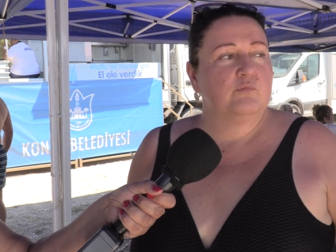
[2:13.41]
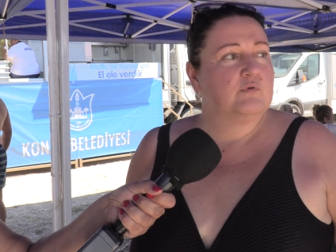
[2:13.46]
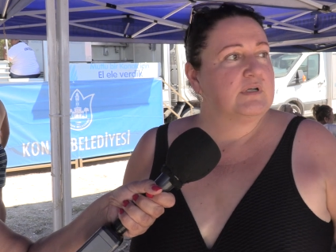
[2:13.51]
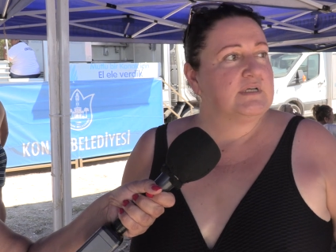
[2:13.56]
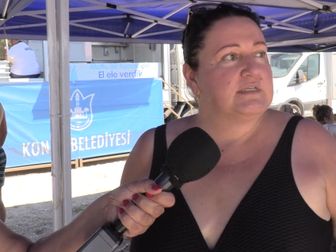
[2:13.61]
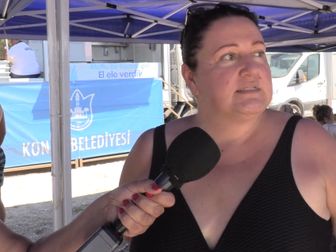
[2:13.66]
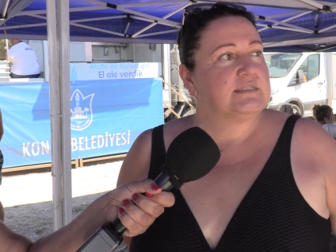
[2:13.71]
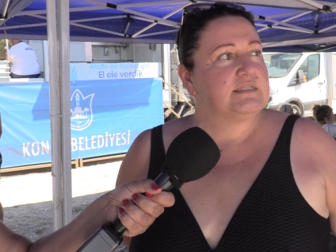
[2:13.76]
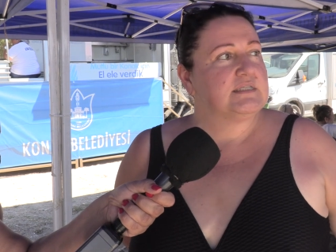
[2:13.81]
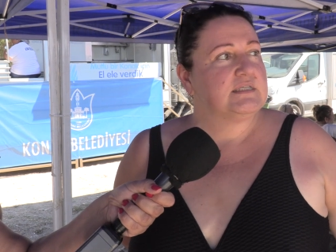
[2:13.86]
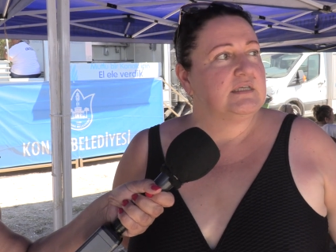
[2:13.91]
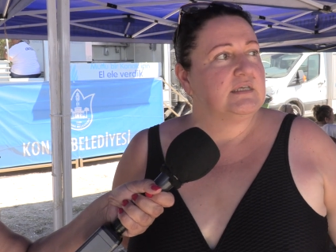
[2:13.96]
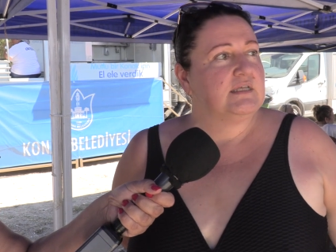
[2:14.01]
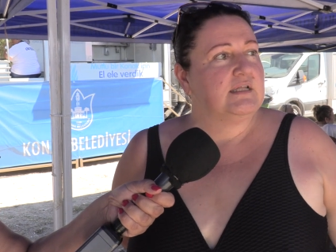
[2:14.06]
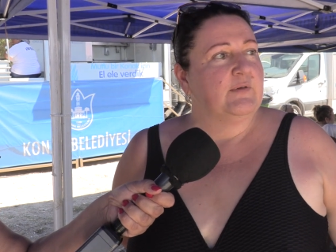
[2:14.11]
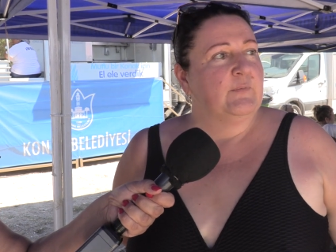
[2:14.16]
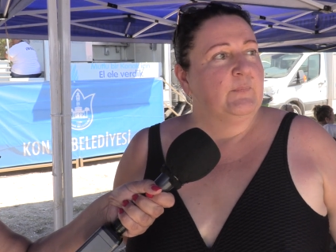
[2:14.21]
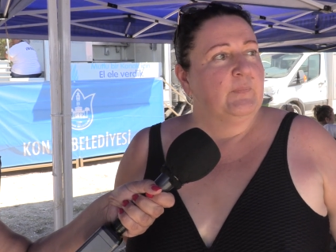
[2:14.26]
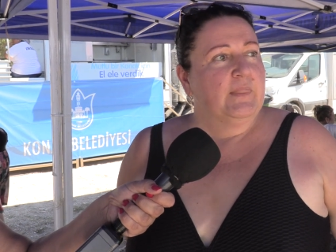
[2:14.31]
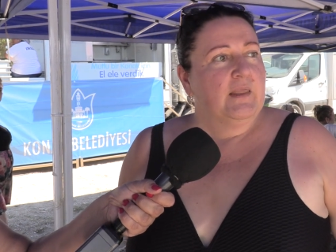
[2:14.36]
Burası
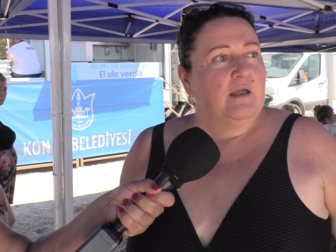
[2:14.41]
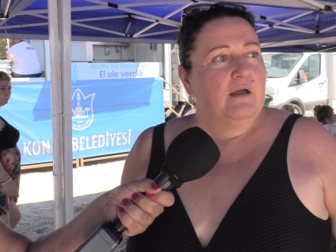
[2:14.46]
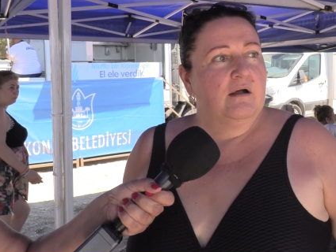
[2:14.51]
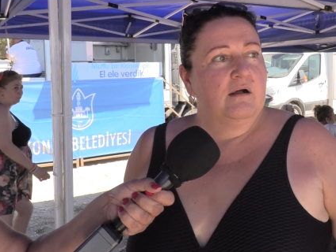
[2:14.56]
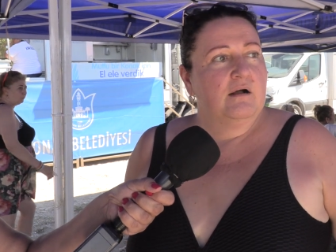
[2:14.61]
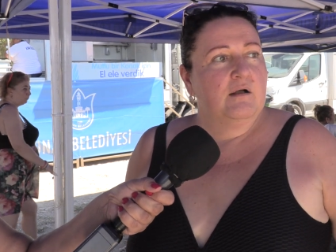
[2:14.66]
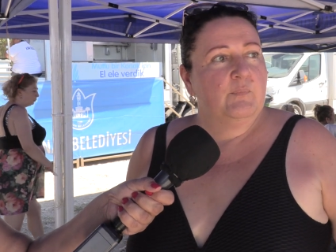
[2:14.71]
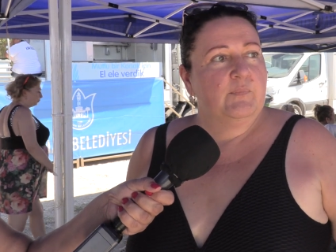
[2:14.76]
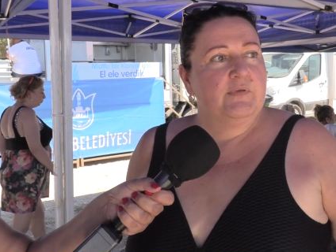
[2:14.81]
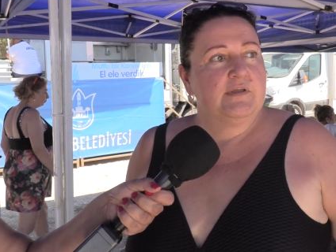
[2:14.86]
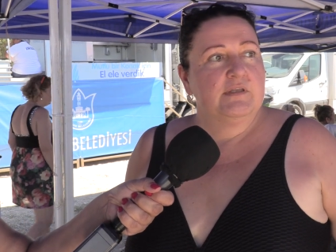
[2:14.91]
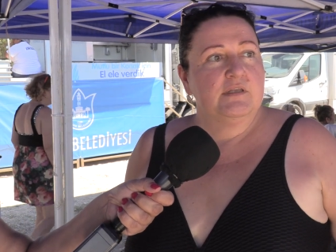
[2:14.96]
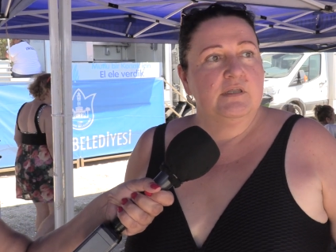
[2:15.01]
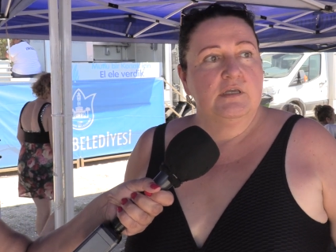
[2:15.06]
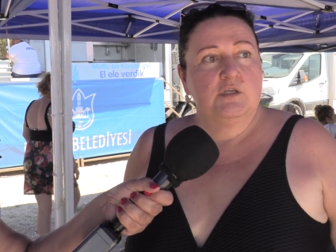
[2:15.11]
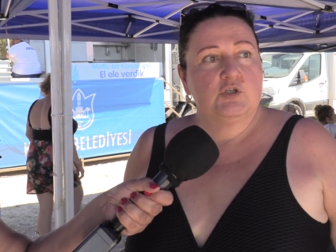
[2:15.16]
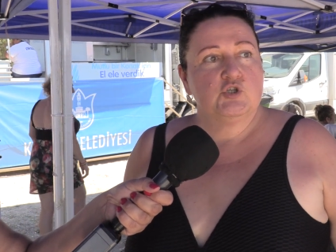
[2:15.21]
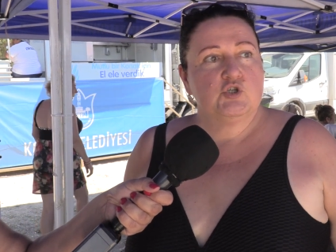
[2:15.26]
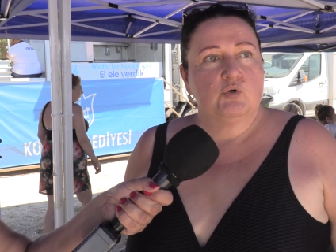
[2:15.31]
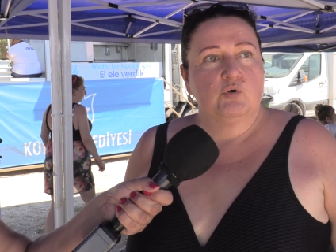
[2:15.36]
e,
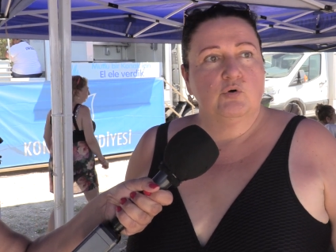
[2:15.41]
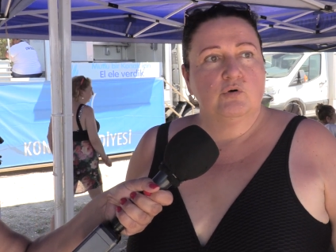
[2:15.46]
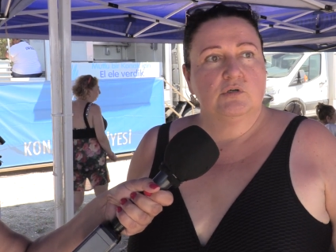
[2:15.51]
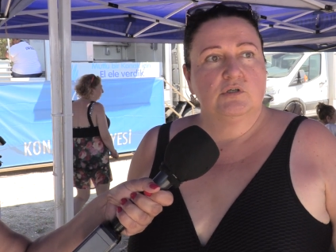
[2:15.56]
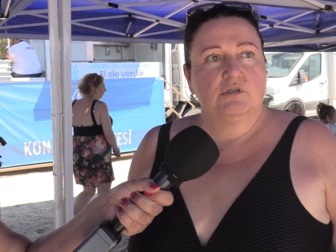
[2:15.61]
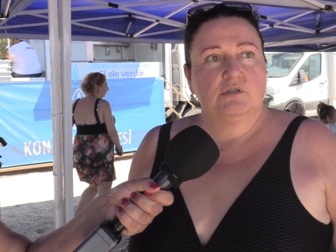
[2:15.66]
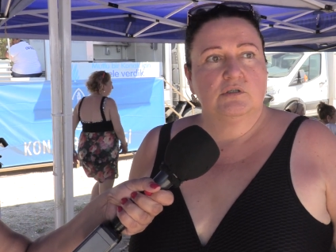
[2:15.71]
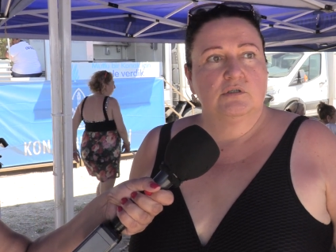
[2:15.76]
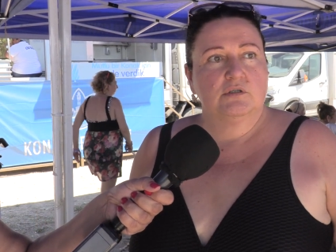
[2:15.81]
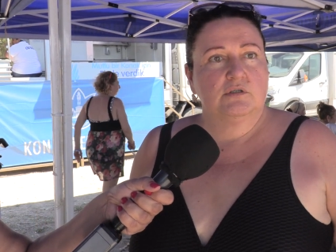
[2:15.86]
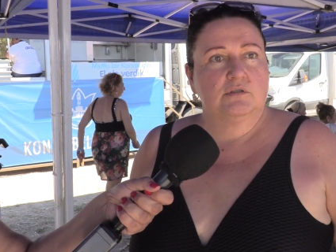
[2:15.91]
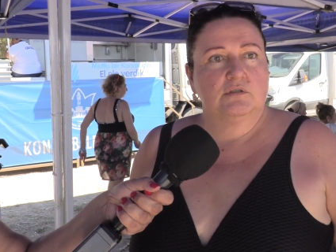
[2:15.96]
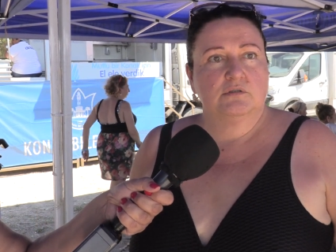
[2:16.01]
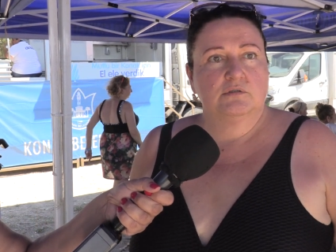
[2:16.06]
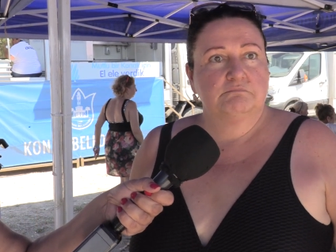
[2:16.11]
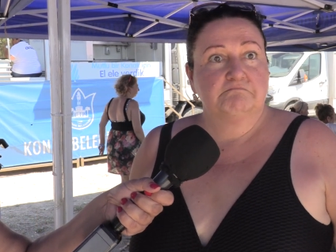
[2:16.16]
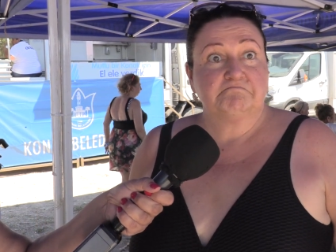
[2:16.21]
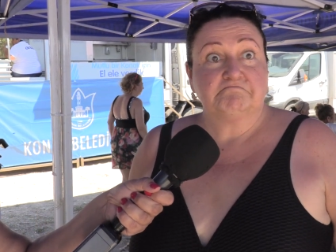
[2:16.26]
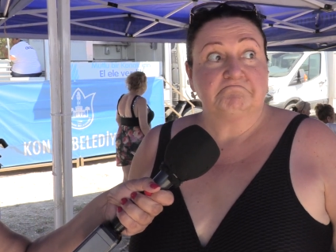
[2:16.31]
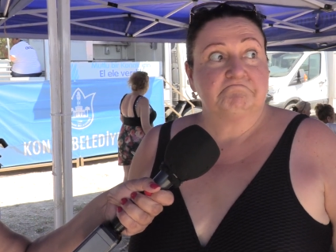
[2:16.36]
piknik çok e,
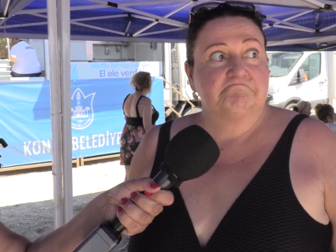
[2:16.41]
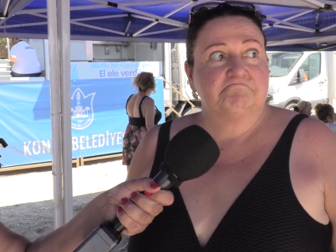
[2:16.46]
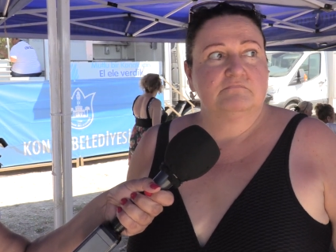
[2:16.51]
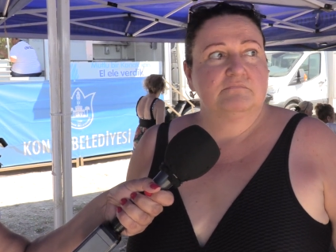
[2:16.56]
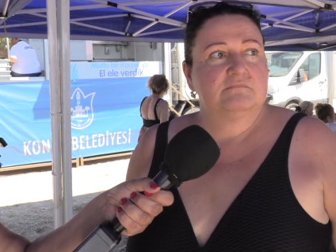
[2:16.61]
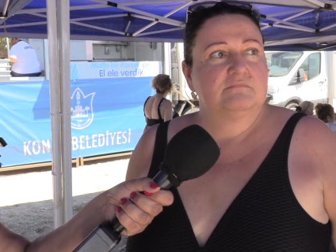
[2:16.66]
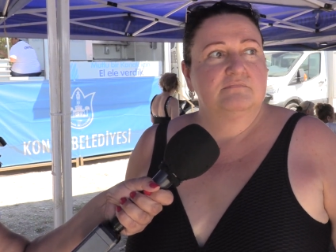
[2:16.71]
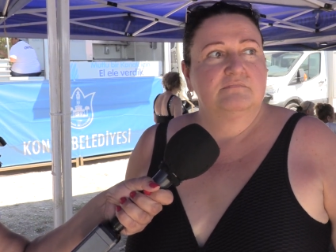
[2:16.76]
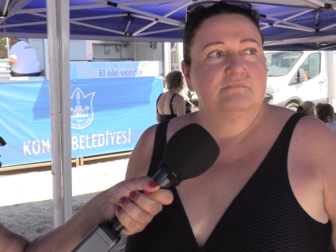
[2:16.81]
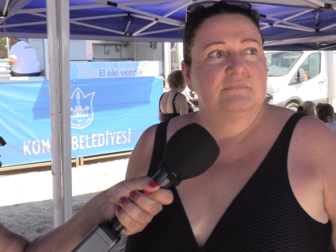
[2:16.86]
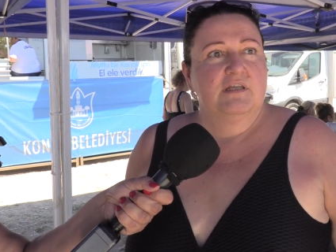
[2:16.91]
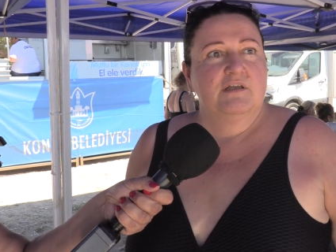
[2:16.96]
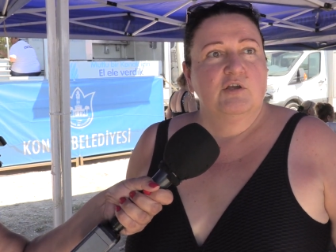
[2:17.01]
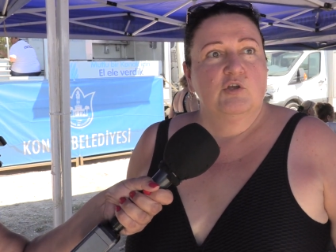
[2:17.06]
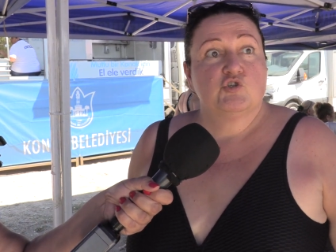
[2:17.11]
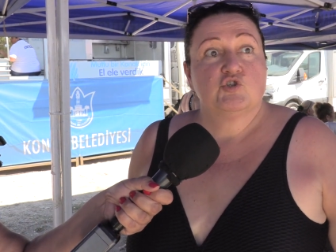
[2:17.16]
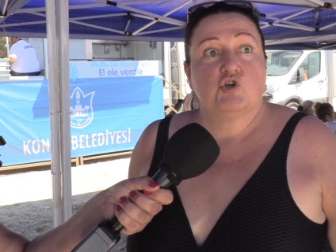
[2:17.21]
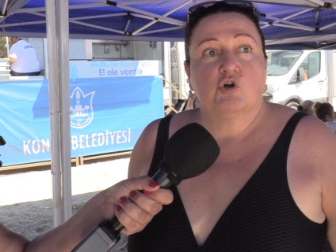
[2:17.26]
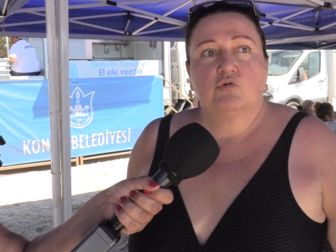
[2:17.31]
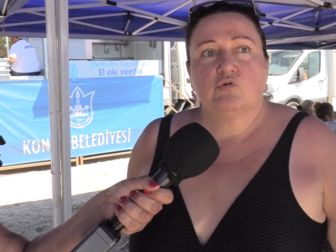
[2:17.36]

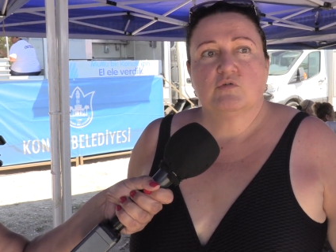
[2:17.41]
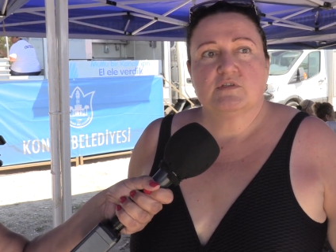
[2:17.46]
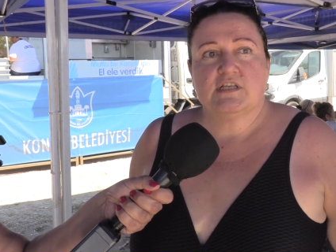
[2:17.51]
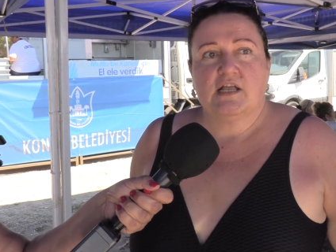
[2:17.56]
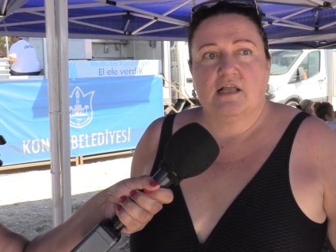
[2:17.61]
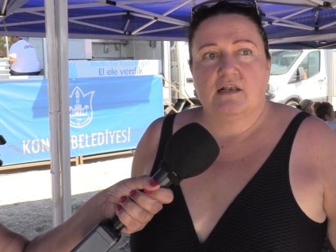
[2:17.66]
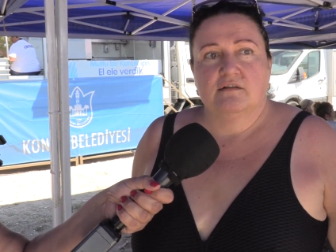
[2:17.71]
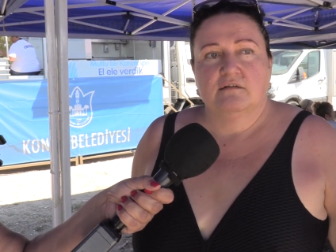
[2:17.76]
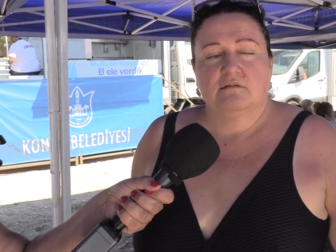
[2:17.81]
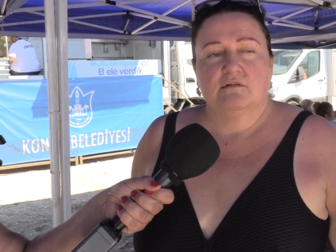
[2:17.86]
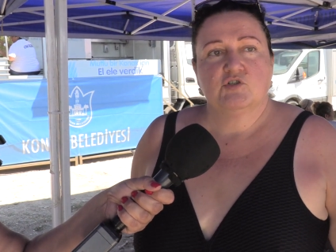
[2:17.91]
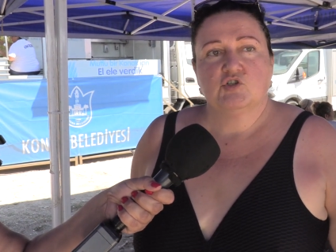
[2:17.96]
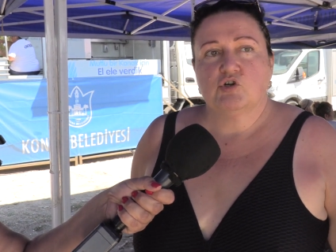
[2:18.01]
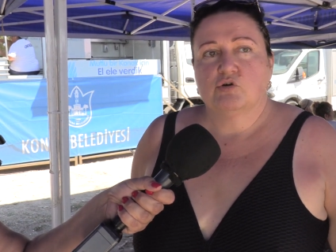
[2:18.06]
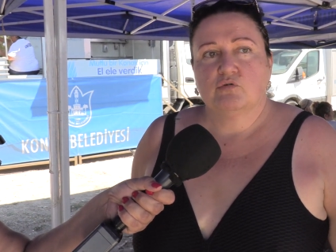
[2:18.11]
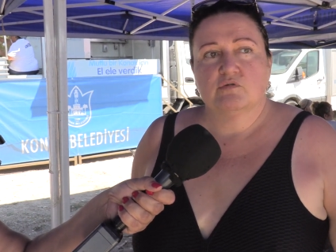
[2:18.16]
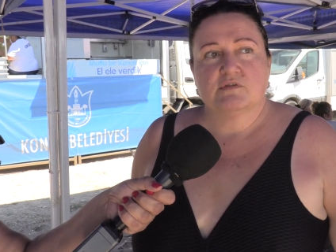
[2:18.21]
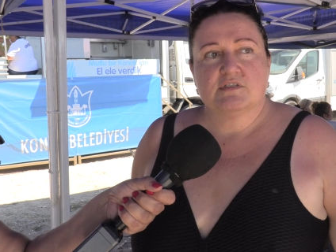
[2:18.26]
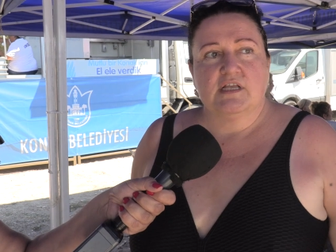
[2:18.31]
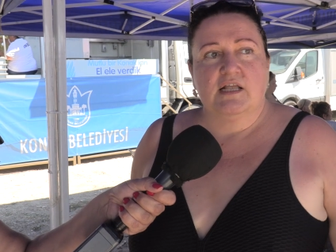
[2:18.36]
çok güzel,
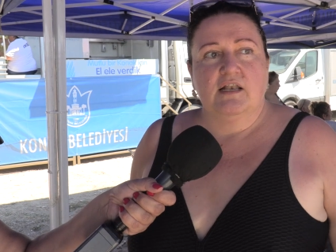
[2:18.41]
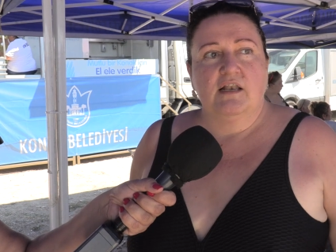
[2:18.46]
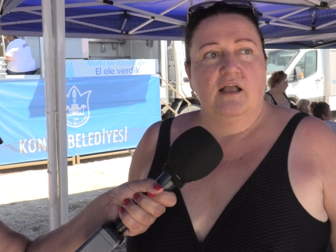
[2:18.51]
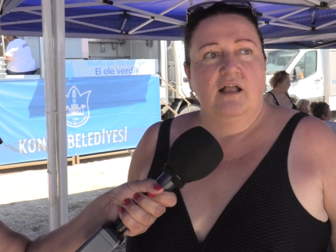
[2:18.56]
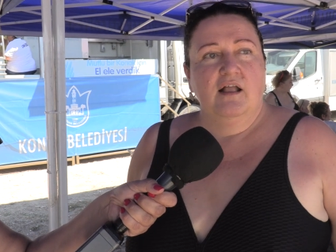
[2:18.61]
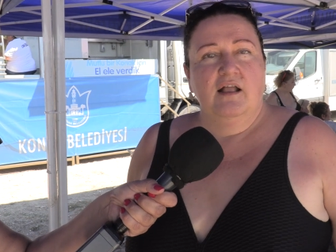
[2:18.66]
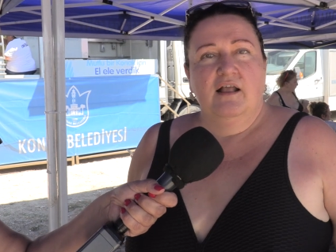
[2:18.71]
çok güzel.